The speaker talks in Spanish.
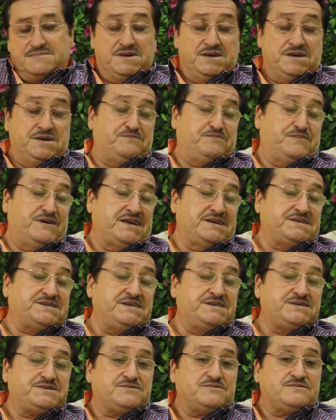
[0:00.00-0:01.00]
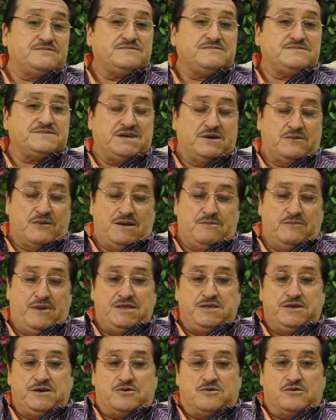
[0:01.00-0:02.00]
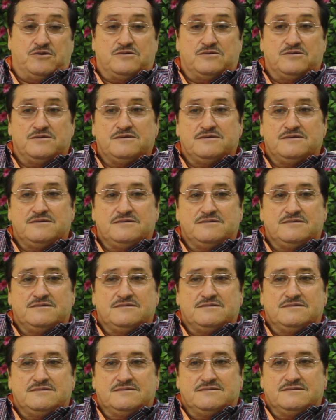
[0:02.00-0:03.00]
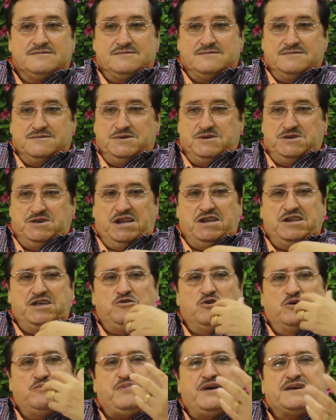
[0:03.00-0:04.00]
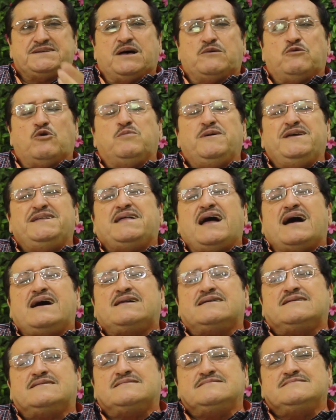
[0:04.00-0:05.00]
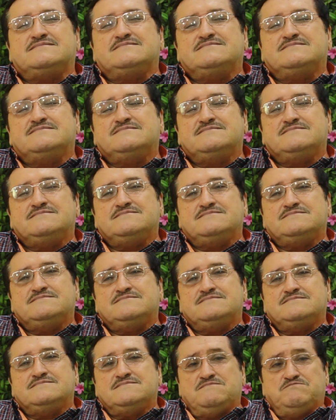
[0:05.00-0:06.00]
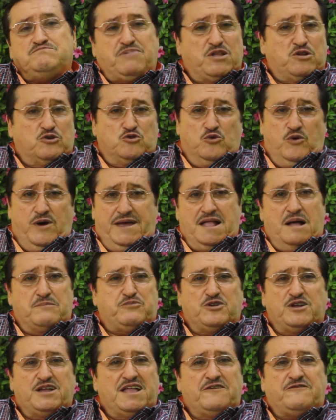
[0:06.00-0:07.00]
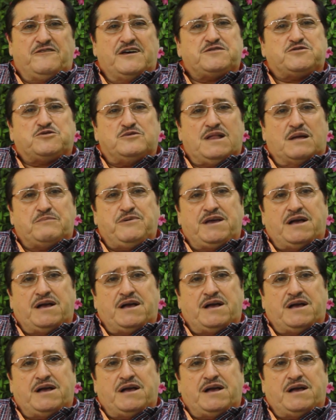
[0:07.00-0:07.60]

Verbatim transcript: Y preciso, se va al médico y el niño empieza a vomitar. Pero no era por el efecto de la